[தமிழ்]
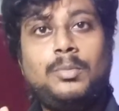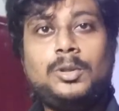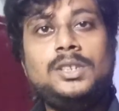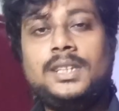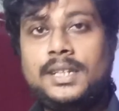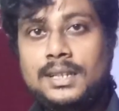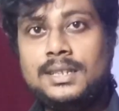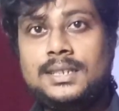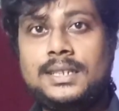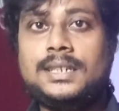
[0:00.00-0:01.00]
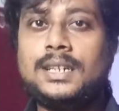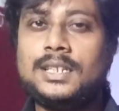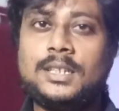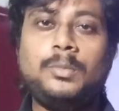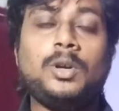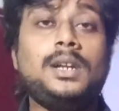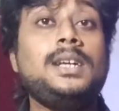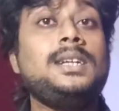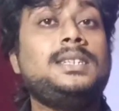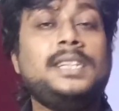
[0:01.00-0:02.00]
ப்ரொசீஜர் இருந்துச்சு கஸ்டம்
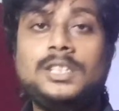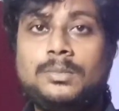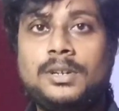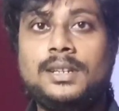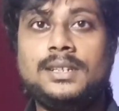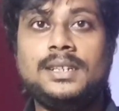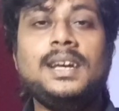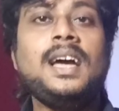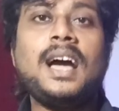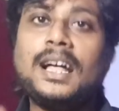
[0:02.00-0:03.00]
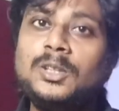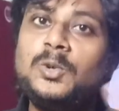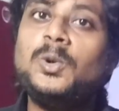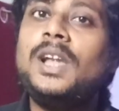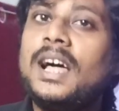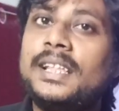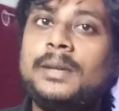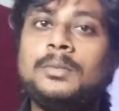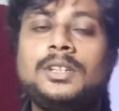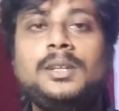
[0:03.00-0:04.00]
யூரில் சேஞ்ச் பண்ணுறதுக்கு அதுக்குள்ளே
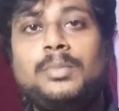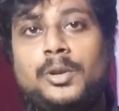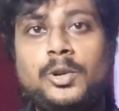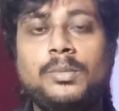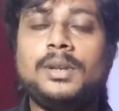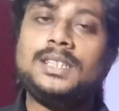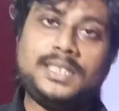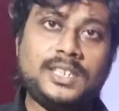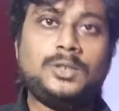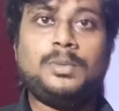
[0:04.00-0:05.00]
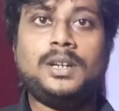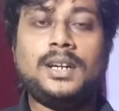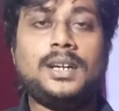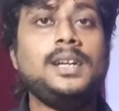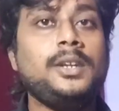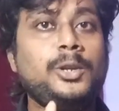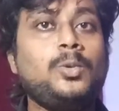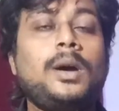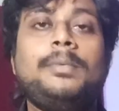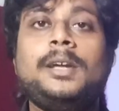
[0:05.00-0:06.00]
அதையும் வந்துட்டு இப்போ யூடியூப்பில் சேஞ்ச் பண்ணிட்டாங்க
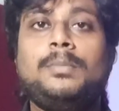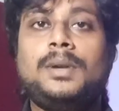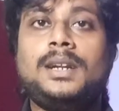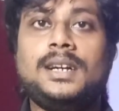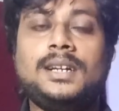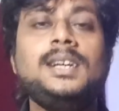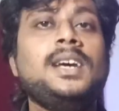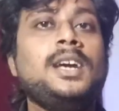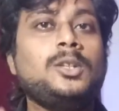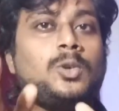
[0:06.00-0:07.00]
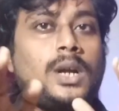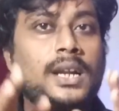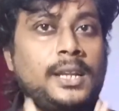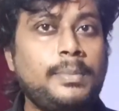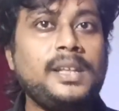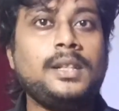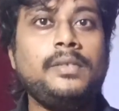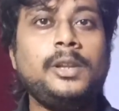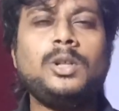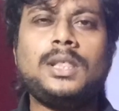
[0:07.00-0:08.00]
நியூவாக அப்டேட் பண்ணிட்டாங்க ஸோ கண்டிப்பாக இந்த
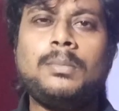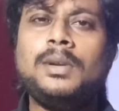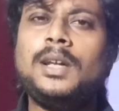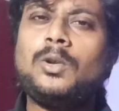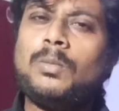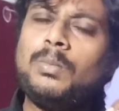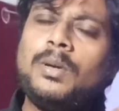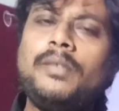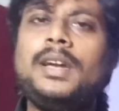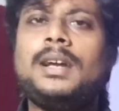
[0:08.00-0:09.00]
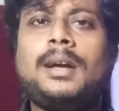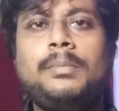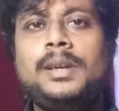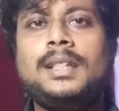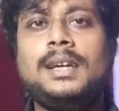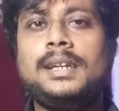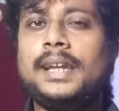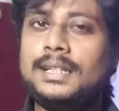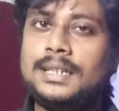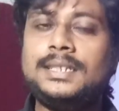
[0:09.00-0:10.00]
வீடியோ தமிழில் ரொம்பவே கம்மியாக தான்
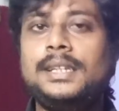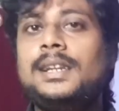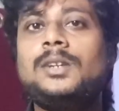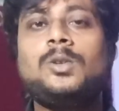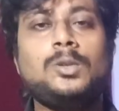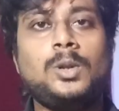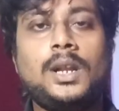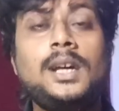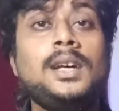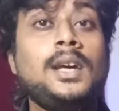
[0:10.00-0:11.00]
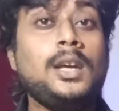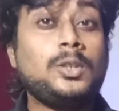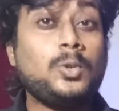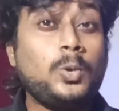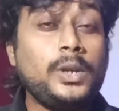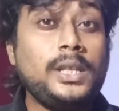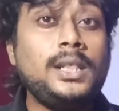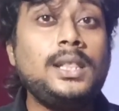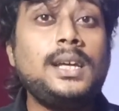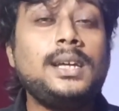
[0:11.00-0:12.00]
இருக்குது எனக்கு தெரிஞ்சு இல்லைன்னு கூட சொல்லலாம் ஸோ
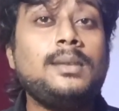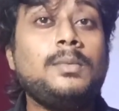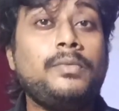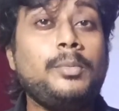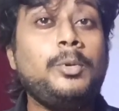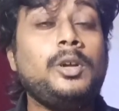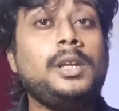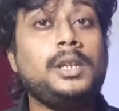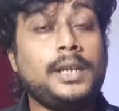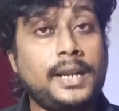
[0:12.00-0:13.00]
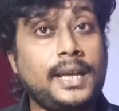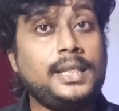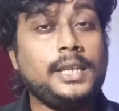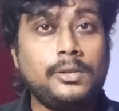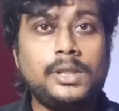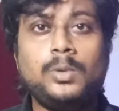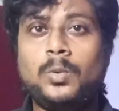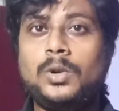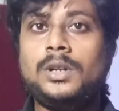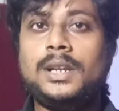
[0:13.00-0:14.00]
இந்த பிப்ரவரி ரெண்டாயிரத்தி இருபத்தி
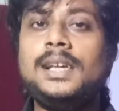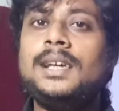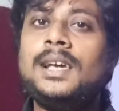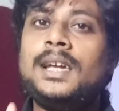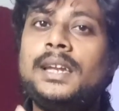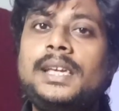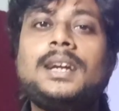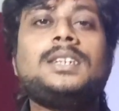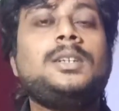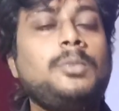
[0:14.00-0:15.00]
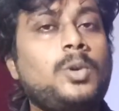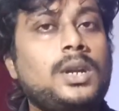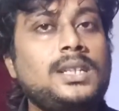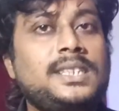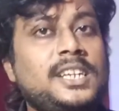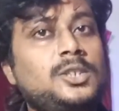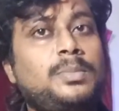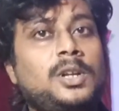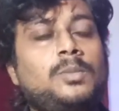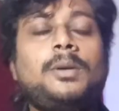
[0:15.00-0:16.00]
ஒன்றில் நீங்கள் கஸ்டம் யூஆரால் சேஞ்ச்
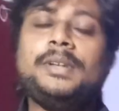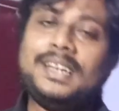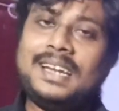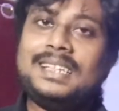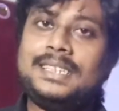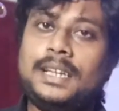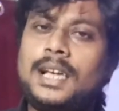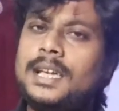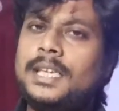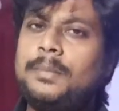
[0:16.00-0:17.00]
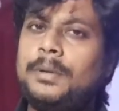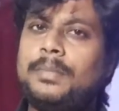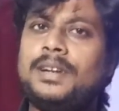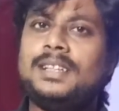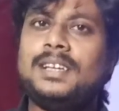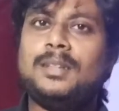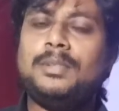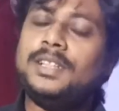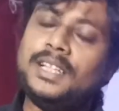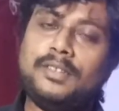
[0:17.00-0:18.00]
பண்ணணும் அப்படின்னு நினச்சிங்கன்னா எப்படி பண்ணுறதுங்கிறத
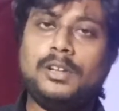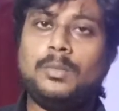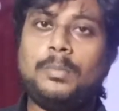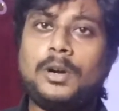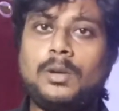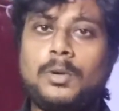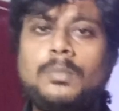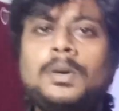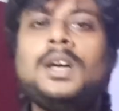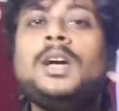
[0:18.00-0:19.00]
பற்றி தான் இந்த வீடியோ நம்ம பார்க்க போகிறோம்